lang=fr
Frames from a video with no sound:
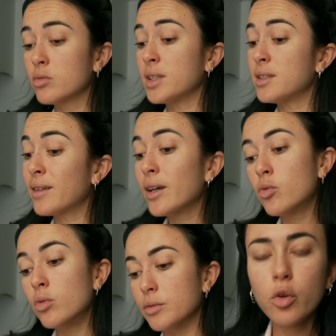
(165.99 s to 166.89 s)
Donc ça c'est très
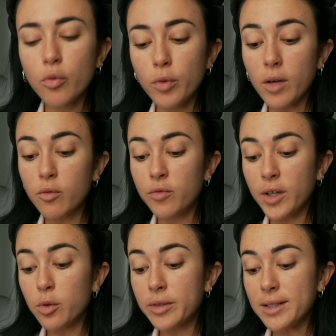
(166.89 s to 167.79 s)
cool. Donc voilà, vous
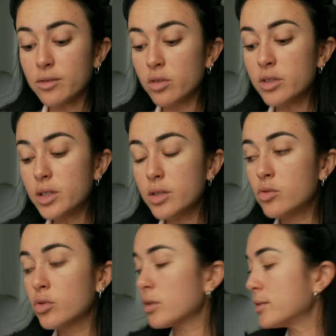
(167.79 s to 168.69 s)
faites le test en ligne qui
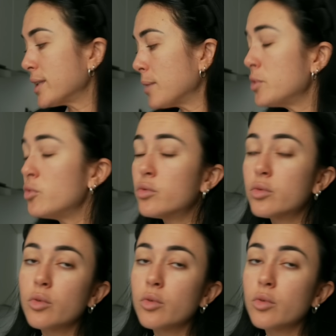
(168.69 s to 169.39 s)
dure 5 minutes,